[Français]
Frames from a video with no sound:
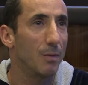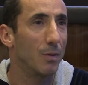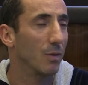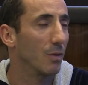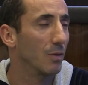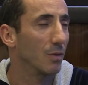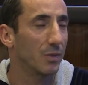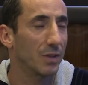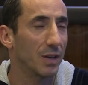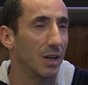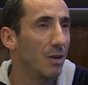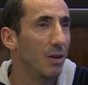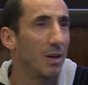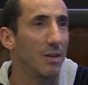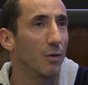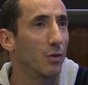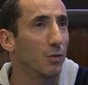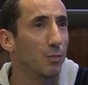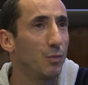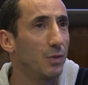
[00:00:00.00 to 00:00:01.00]
Dans ces cas-là, on
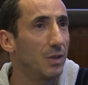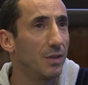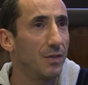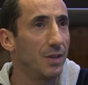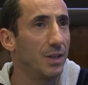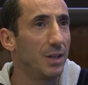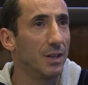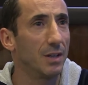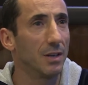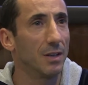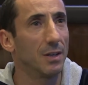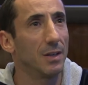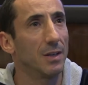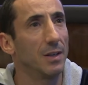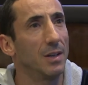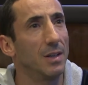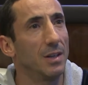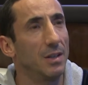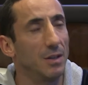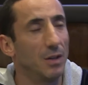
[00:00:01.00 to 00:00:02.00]
n'avance plus, c'est fini.
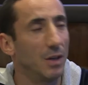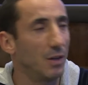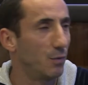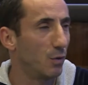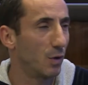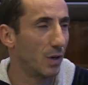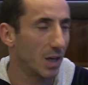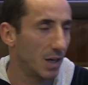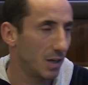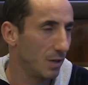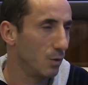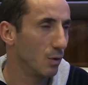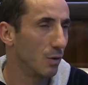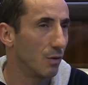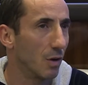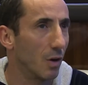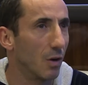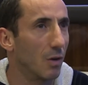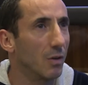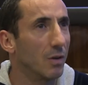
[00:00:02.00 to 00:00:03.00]
Non, il faut regarder
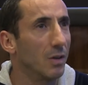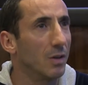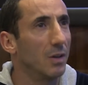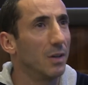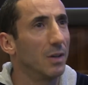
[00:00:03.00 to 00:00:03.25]
devant,